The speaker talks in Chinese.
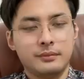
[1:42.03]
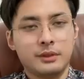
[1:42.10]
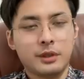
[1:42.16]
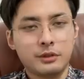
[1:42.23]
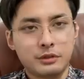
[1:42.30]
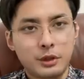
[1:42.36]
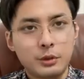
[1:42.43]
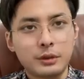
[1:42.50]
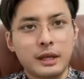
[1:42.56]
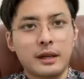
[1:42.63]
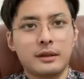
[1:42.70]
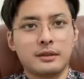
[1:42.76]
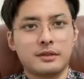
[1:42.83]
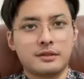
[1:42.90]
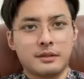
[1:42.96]
到最后
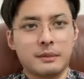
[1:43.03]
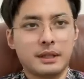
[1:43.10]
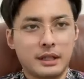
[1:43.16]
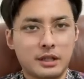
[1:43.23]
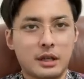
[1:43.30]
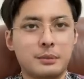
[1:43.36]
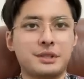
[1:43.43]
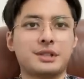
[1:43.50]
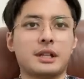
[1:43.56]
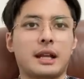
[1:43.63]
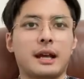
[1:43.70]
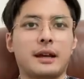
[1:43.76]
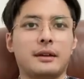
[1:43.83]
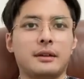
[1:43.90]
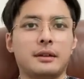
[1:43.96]
呢，什么也搞不起
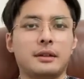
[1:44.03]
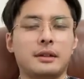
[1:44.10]
来。